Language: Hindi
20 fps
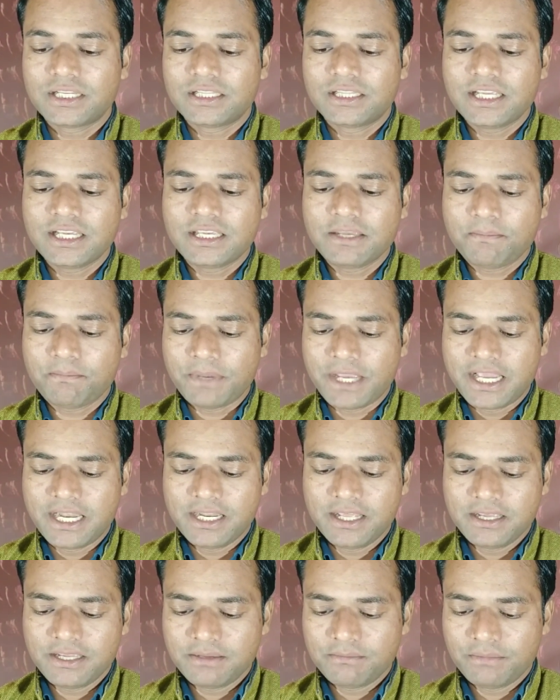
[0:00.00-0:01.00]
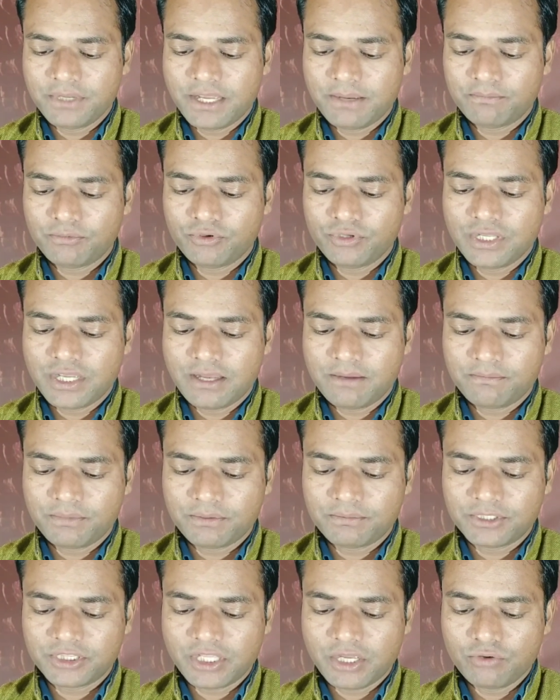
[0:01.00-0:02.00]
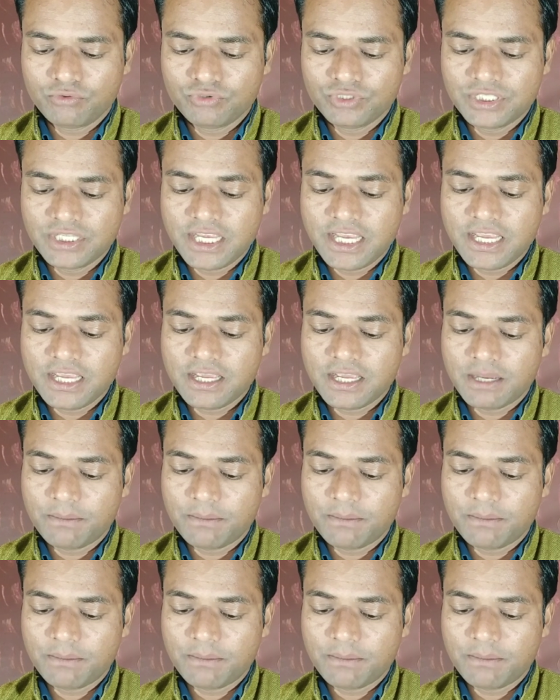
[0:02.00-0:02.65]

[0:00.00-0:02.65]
देखिए पहले मैं आपको यहाँ पर बताऊँ ये